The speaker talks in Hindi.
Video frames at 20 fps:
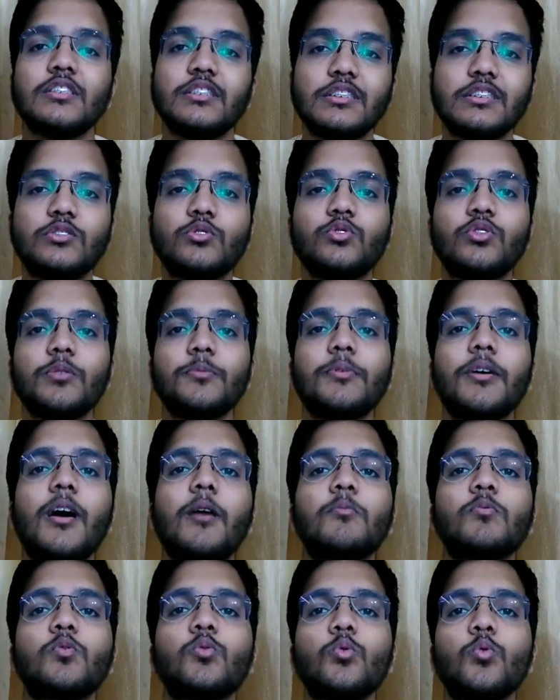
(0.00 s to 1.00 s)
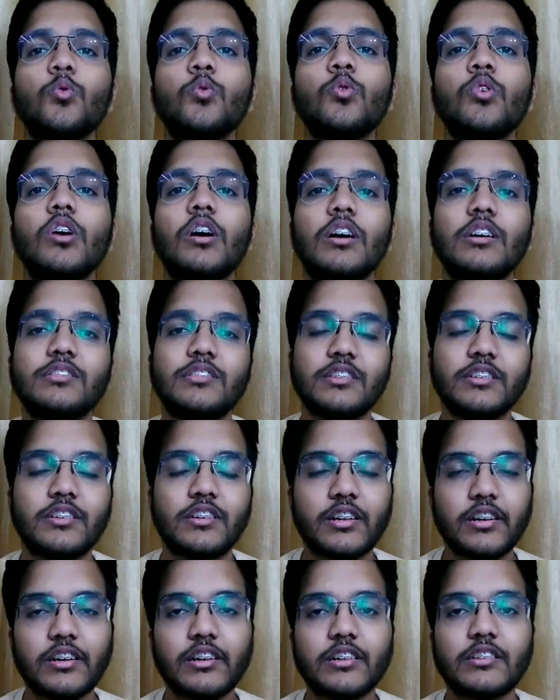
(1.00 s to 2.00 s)
इस वीडियो में आपको ऐसे
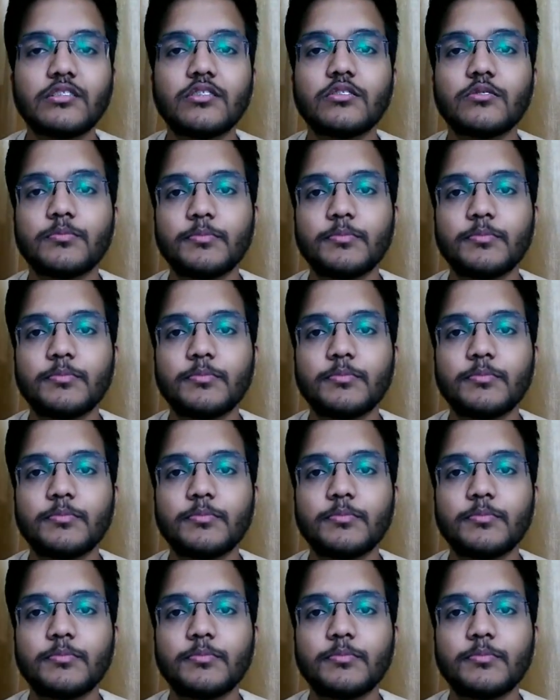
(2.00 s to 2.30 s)
ट्रिक